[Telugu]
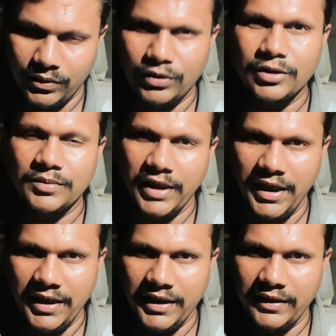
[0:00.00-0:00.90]
కొంచెం
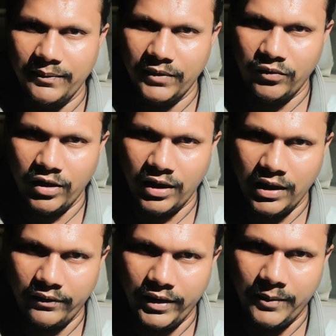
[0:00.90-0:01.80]
చేయండి
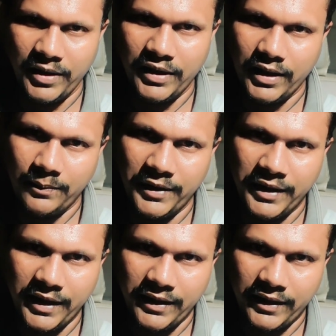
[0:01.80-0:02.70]
త్వరగా వెయ్యి మంది
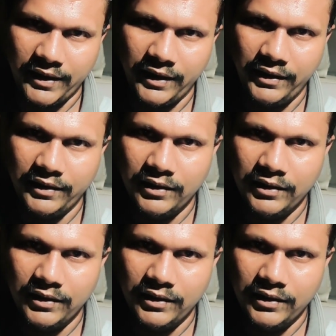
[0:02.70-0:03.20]
కంప్లీట్ ఏంటంటే